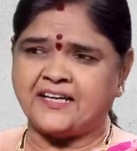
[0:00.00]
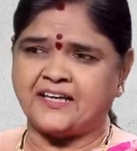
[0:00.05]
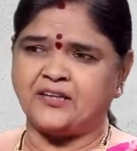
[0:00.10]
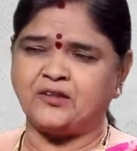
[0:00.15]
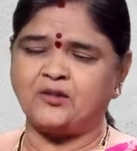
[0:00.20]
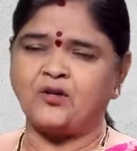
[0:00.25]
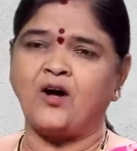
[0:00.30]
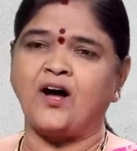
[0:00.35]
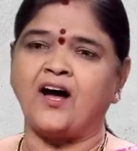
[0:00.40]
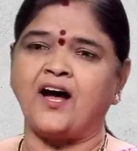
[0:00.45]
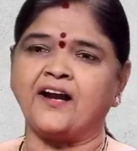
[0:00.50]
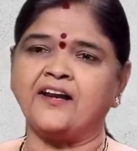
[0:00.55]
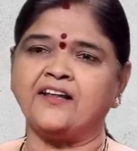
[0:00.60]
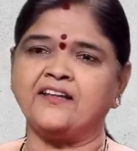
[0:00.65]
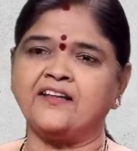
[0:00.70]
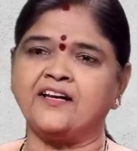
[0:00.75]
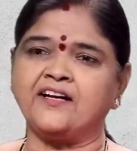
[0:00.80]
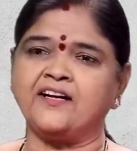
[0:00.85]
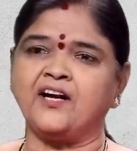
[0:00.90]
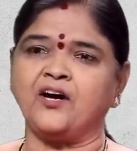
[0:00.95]
ఎంతో
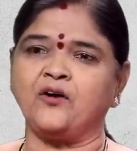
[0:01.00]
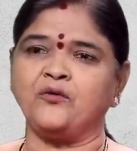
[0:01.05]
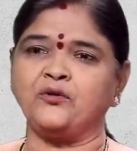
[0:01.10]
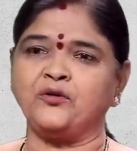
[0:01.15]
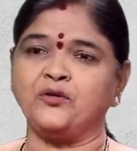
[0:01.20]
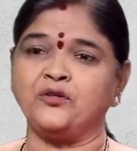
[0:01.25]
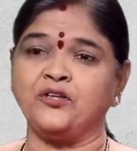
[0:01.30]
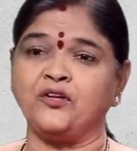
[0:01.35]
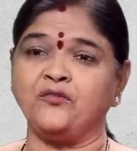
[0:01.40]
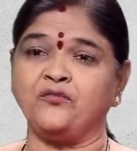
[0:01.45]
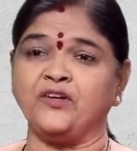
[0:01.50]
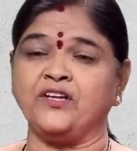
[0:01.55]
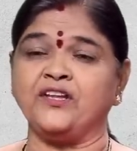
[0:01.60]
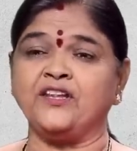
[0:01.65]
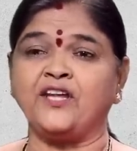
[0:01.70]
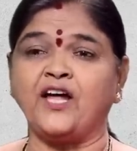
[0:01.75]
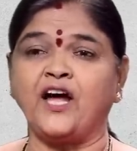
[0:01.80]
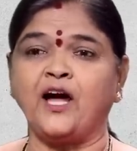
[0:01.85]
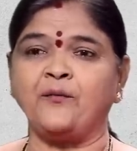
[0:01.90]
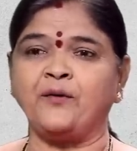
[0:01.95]
ఆనందంగా ఉంటుంది
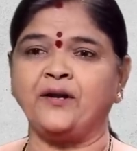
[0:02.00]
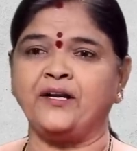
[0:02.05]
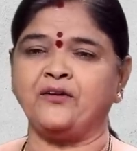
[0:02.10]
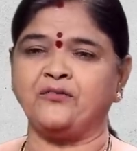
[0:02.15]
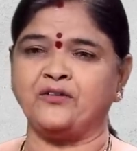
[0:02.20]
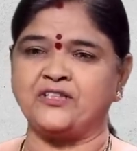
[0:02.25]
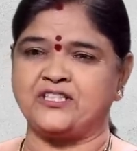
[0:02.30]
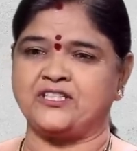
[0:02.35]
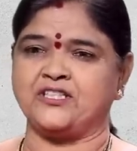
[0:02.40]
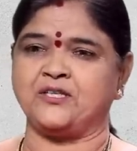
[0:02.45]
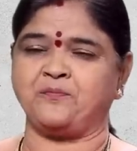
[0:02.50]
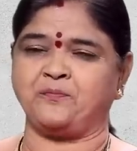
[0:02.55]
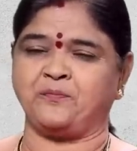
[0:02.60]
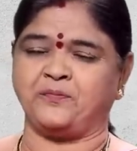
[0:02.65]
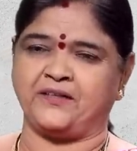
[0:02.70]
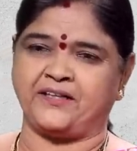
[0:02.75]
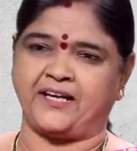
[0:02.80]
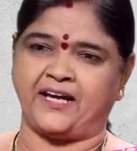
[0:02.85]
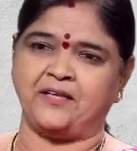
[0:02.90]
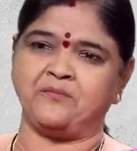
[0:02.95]
విందామని వచ్చి
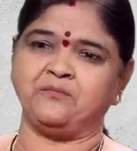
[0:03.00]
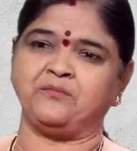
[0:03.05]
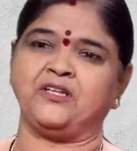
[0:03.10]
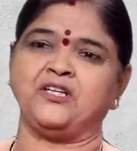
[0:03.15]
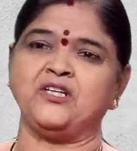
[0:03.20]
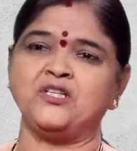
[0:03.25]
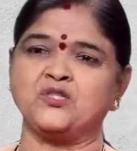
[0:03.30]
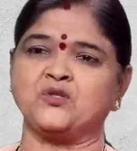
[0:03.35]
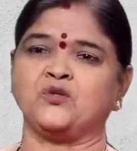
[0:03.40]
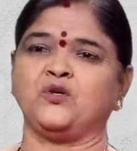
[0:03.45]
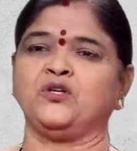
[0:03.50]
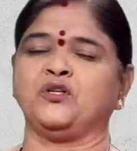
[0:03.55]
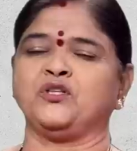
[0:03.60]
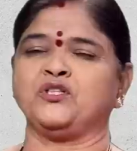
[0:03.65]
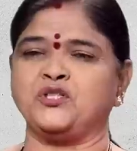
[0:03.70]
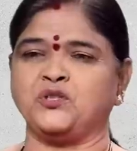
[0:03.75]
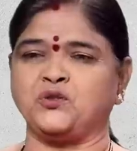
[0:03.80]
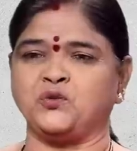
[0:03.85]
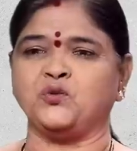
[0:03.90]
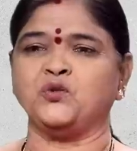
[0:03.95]
టైం తీసుకొని
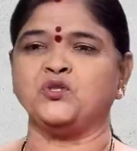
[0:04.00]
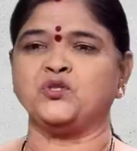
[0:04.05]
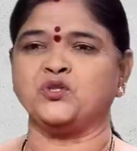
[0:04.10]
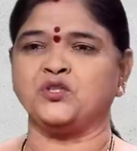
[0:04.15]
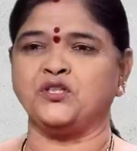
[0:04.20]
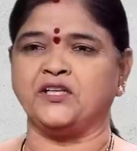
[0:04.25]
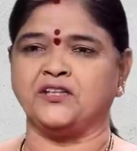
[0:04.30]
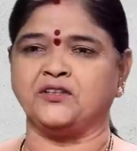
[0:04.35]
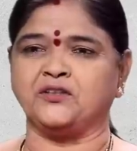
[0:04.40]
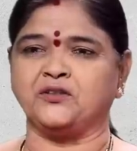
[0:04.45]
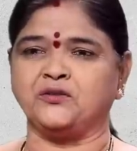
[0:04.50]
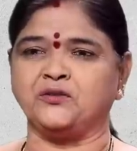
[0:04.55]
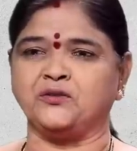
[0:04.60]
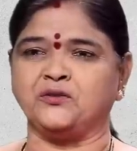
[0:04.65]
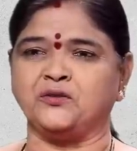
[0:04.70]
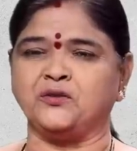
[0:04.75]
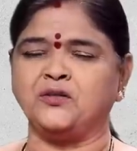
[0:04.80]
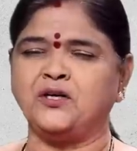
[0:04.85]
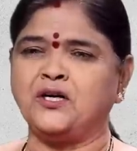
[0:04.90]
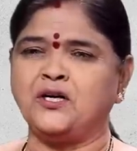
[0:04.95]
వచ్చి కూర్చున్నందుకు
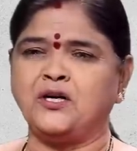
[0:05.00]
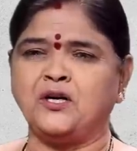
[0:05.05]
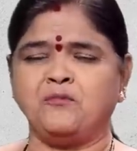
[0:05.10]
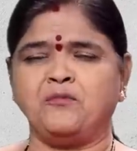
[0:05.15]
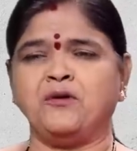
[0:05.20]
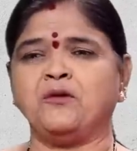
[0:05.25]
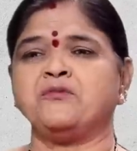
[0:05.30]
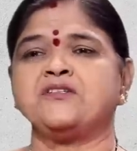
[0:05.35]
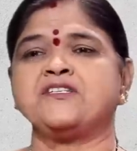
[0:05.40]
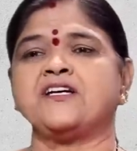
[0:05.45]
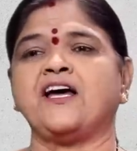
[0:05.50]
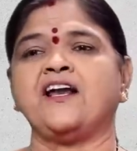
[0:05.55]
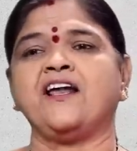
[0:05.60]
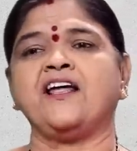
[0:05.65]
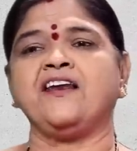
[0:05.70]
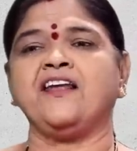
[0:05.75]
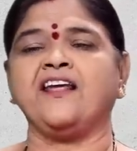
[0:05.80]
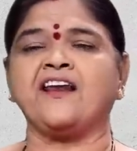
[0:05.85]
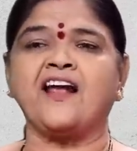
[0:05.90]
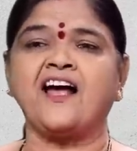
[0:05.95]
మేము చాలా
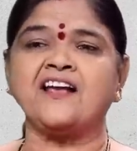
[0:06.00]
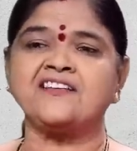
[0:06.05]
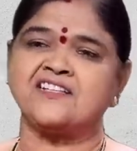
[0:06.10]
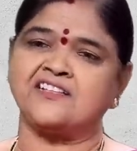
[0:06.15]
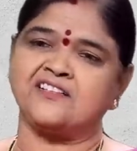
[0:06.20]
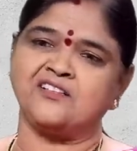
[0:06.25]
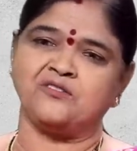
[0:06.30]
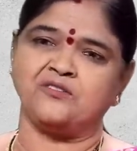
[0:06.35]
నిరాశకి